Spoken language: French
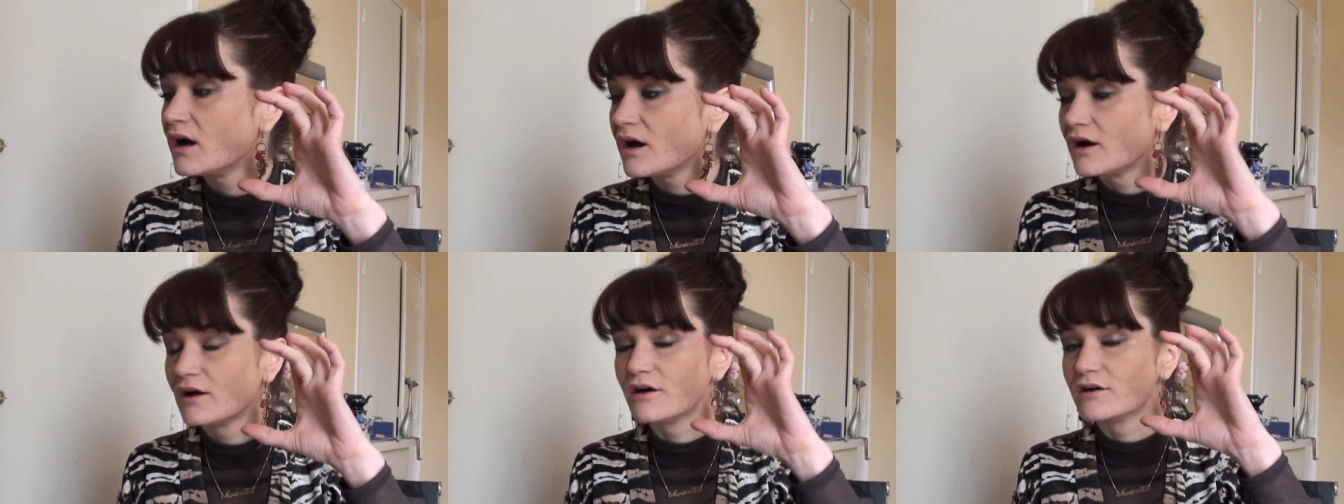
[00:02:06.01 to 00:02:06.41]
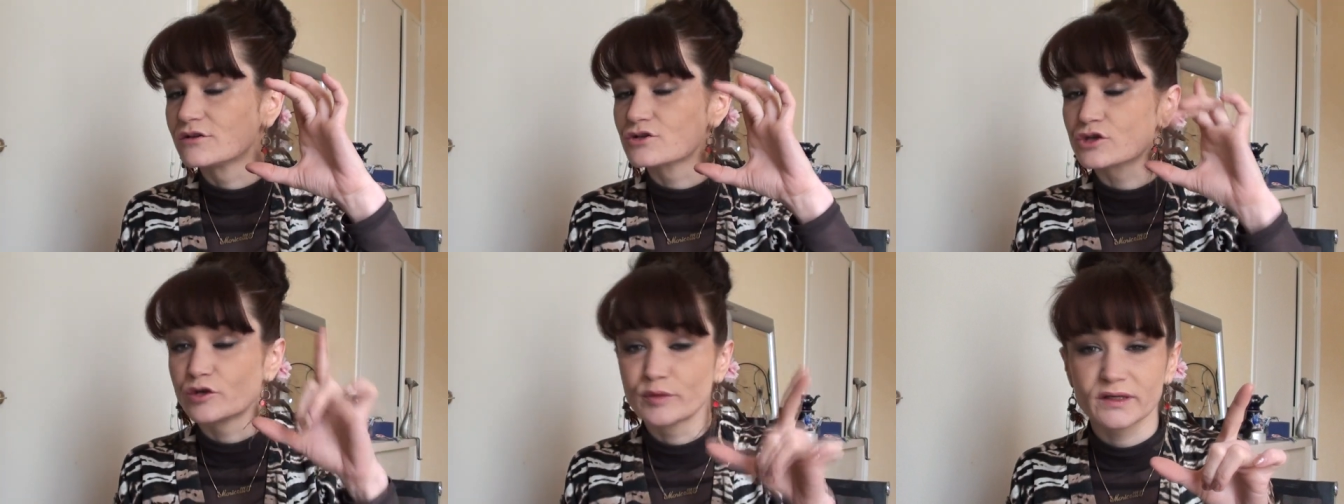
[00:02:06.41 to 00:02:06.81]
Euh,
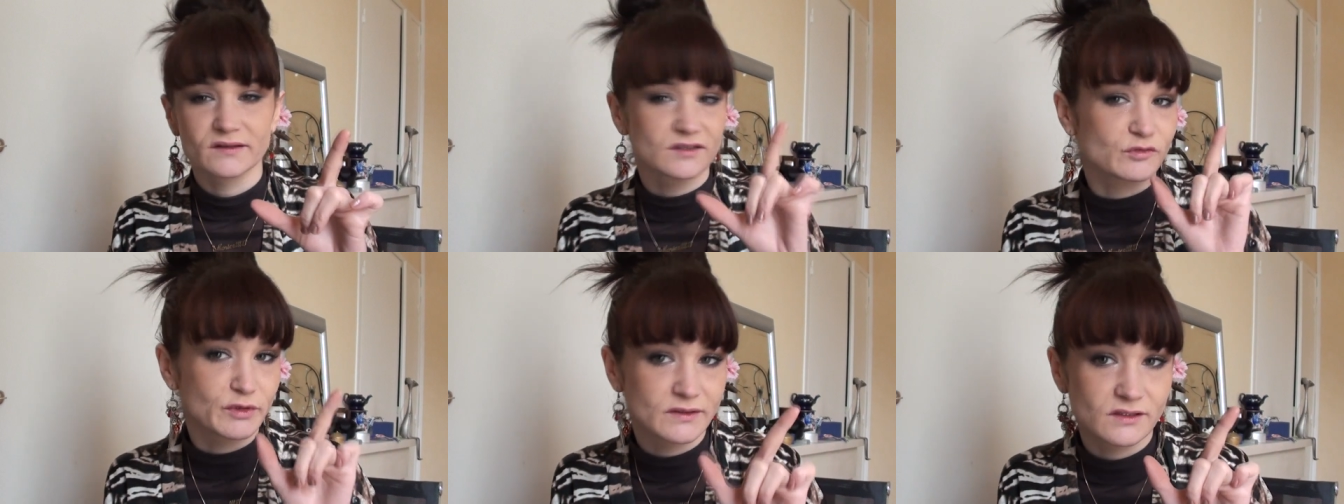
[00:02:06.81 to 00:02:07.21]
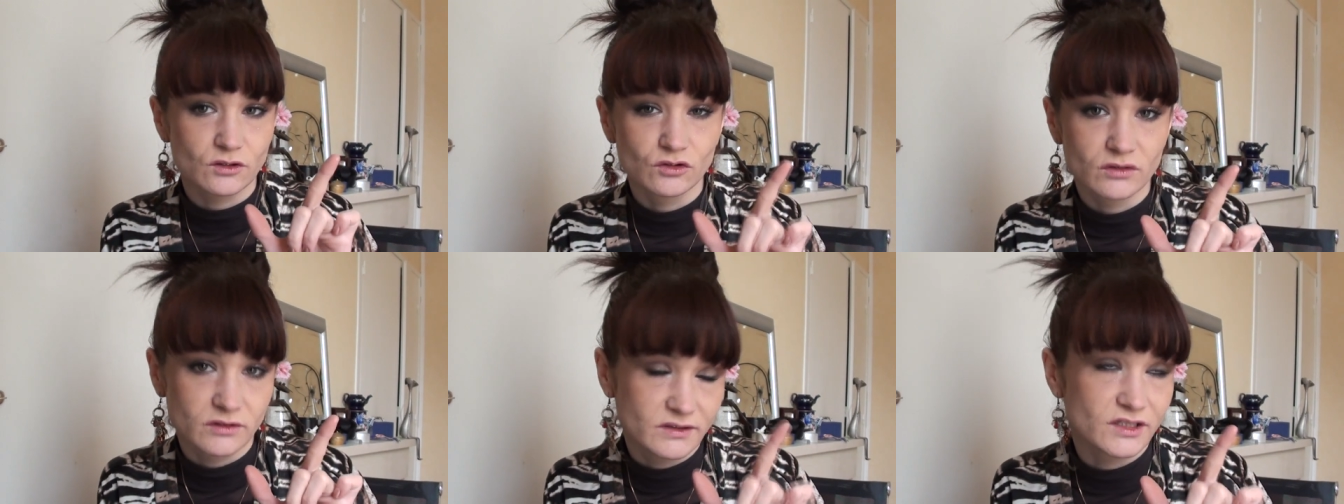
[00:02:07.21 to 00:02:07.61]
je le précise parce qu'il
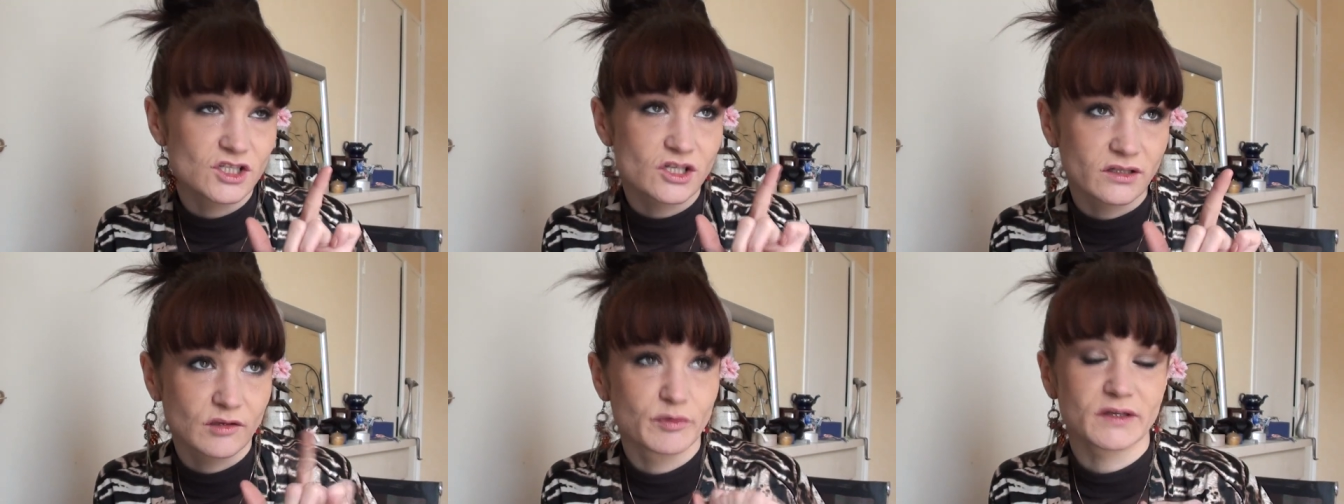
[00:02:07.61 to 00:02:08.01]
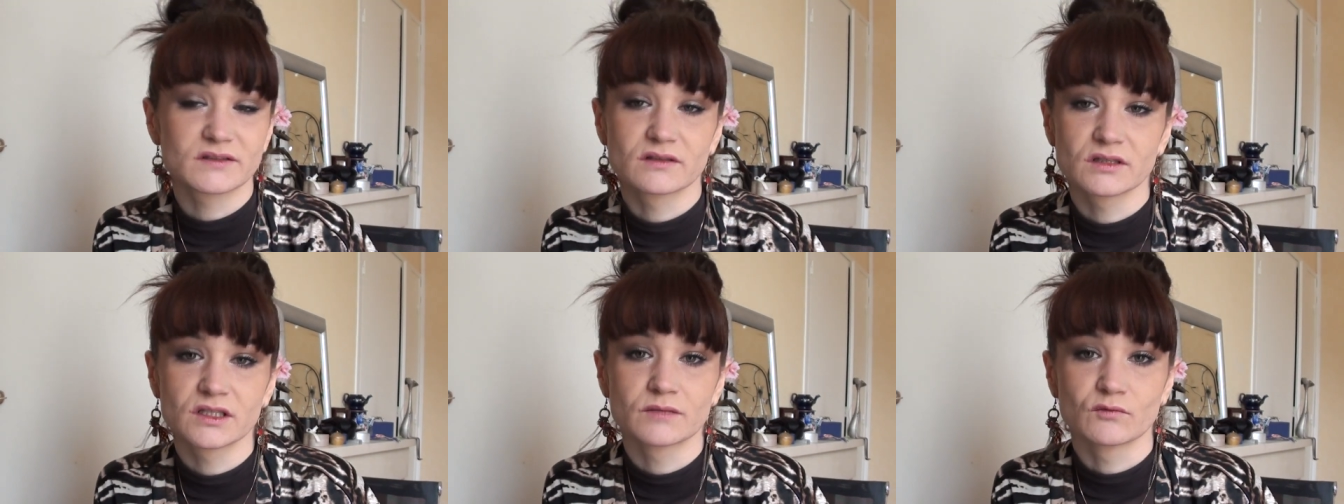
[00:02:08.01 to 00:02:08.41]
y a déjà des
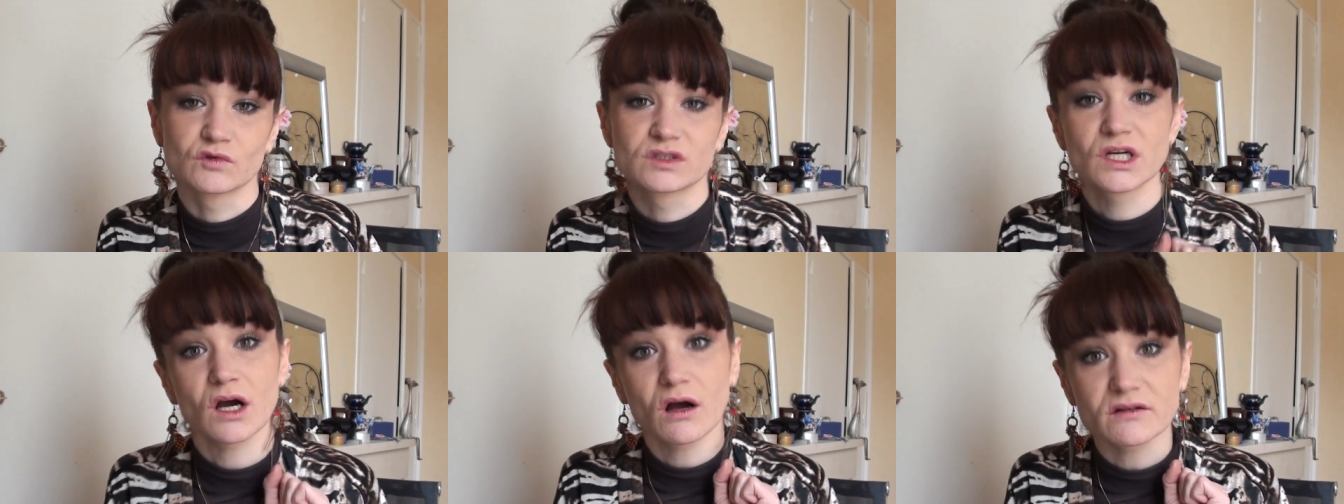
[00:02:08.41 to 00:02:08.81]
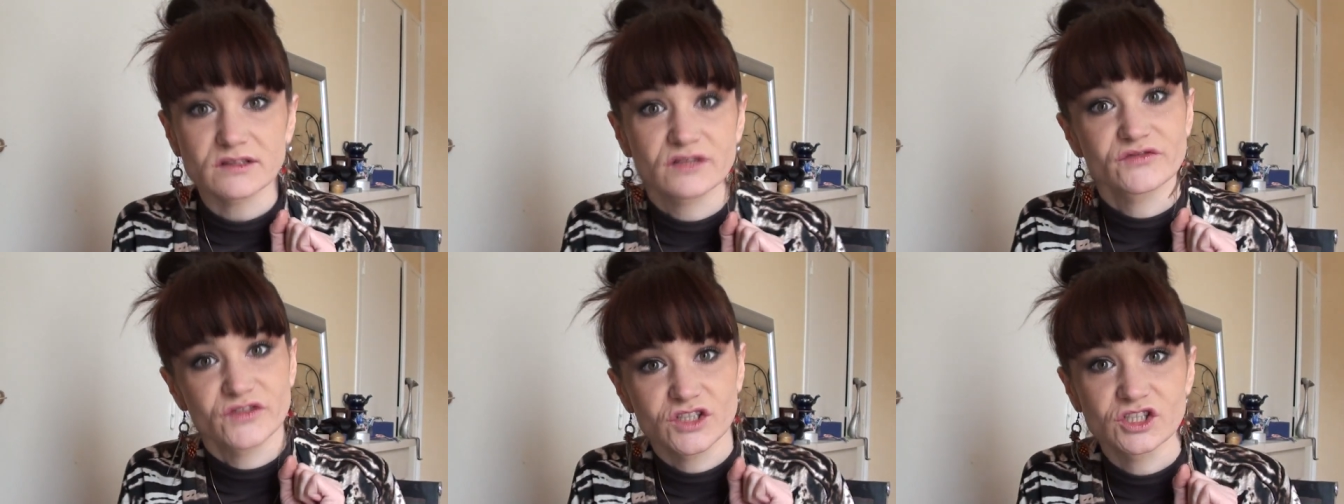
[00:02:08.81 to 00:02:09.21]
personnes qui m'ont dit Oh,
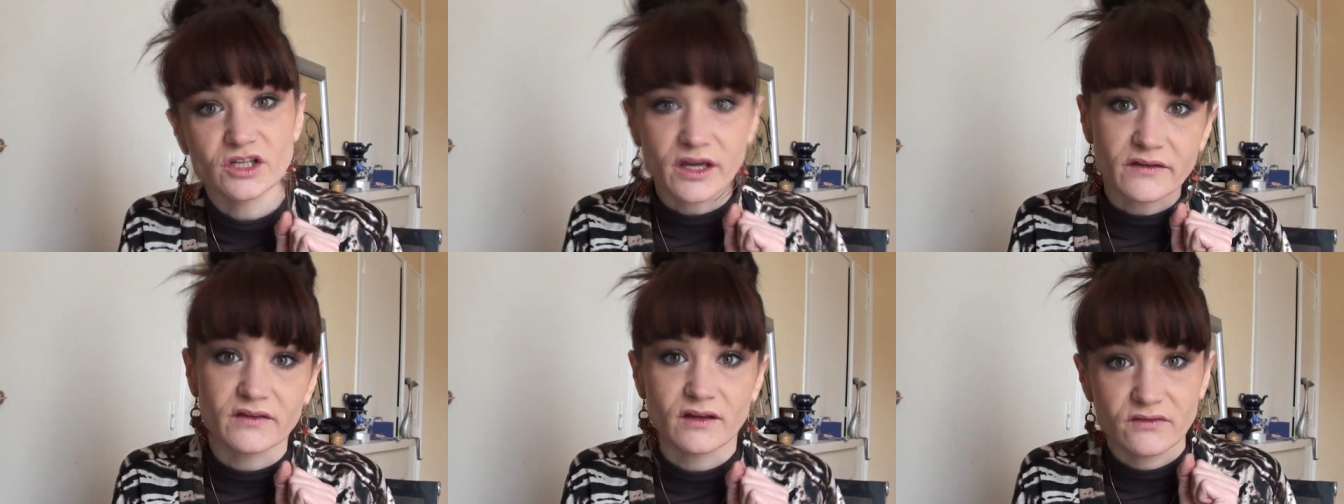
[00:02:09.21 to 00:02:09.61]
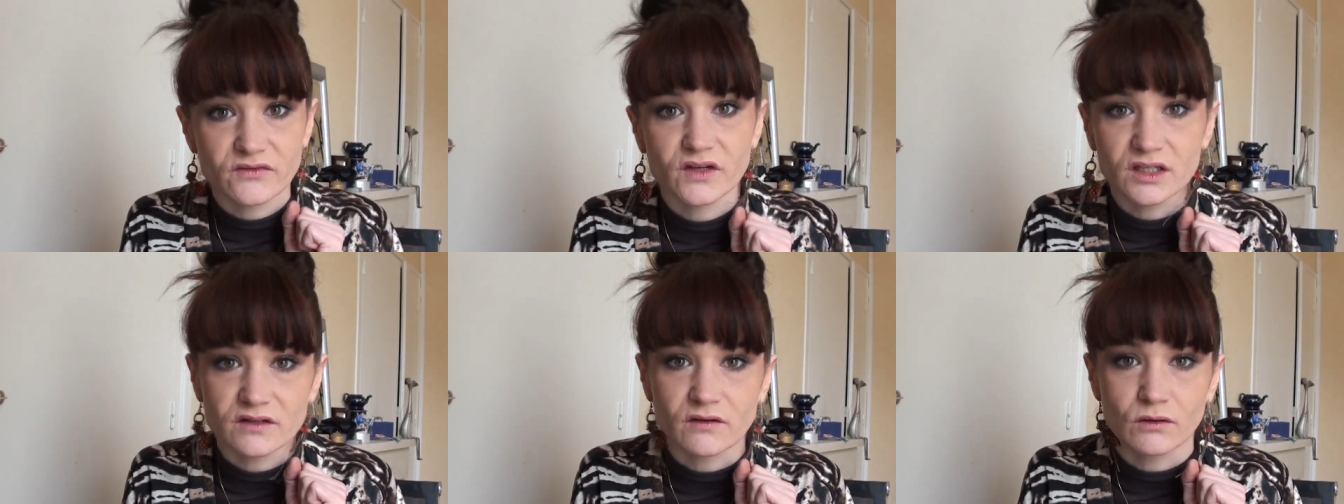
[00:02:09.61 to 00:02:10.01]
ça fait cher, ça
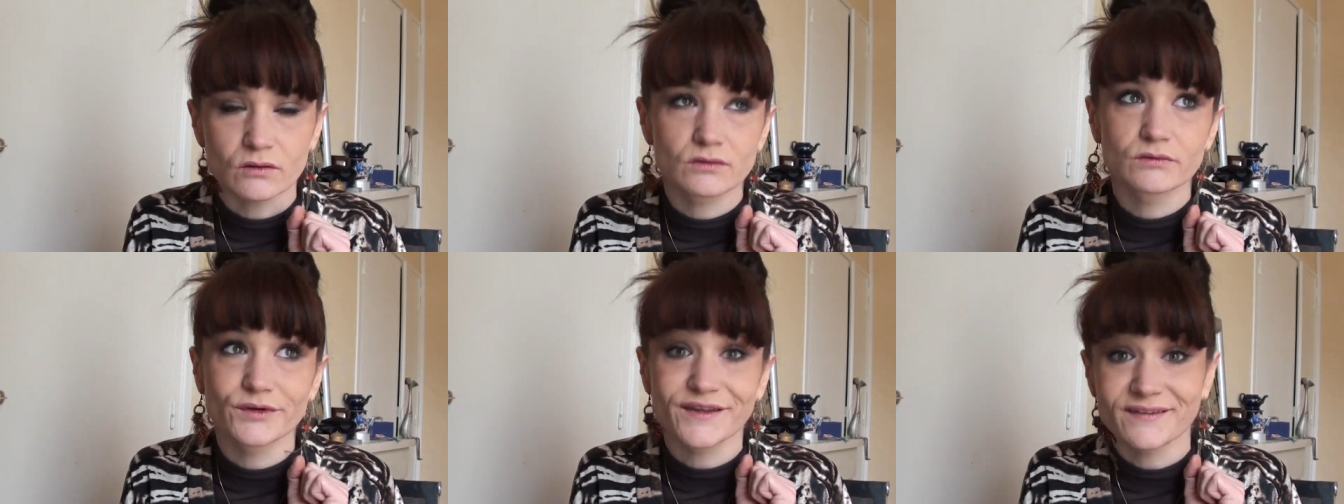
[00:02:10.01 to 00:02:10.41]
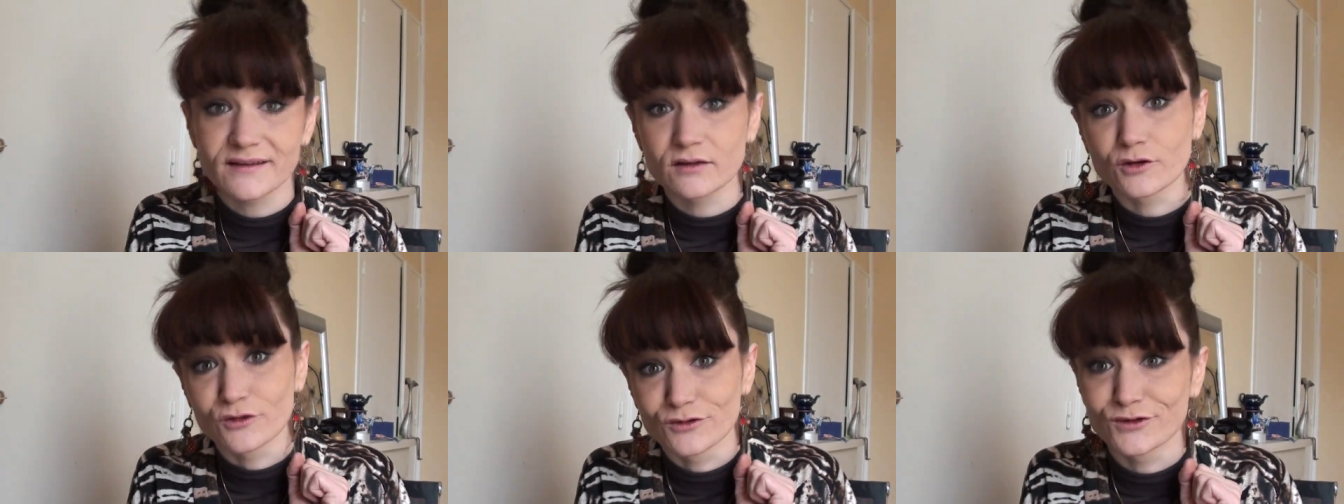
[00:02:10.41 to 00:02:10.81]
fait tant. Oui,
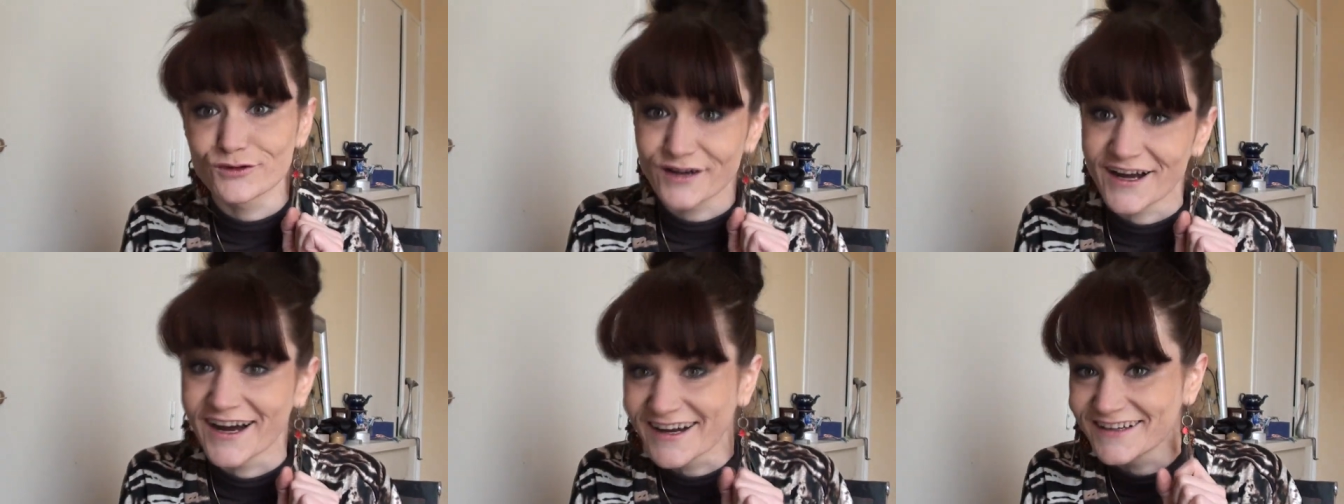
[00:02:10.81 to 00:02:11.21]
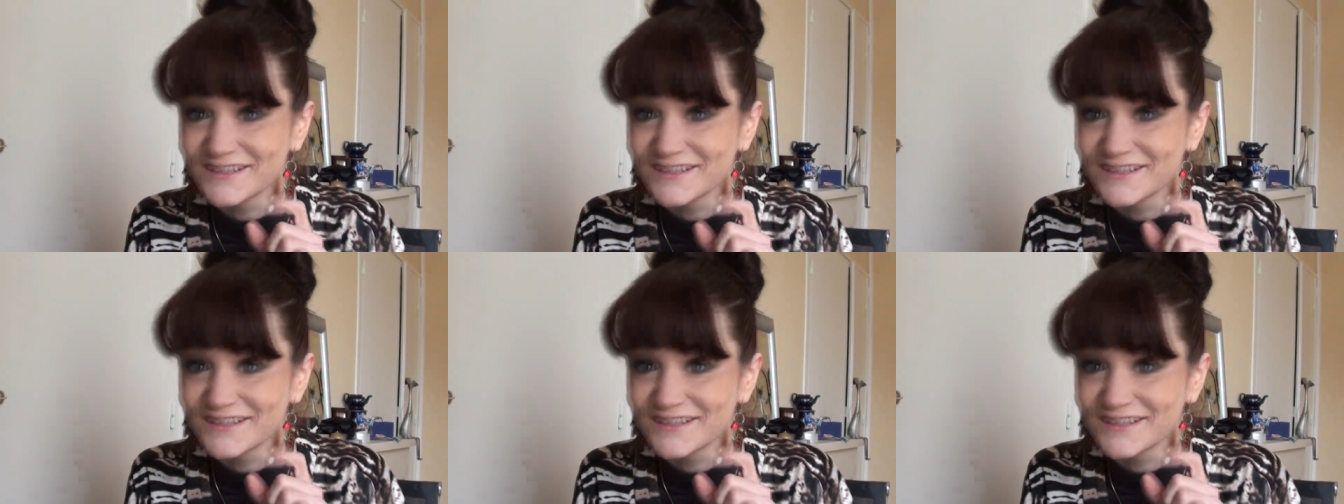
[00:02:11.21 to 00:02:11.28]
c'est en dollars,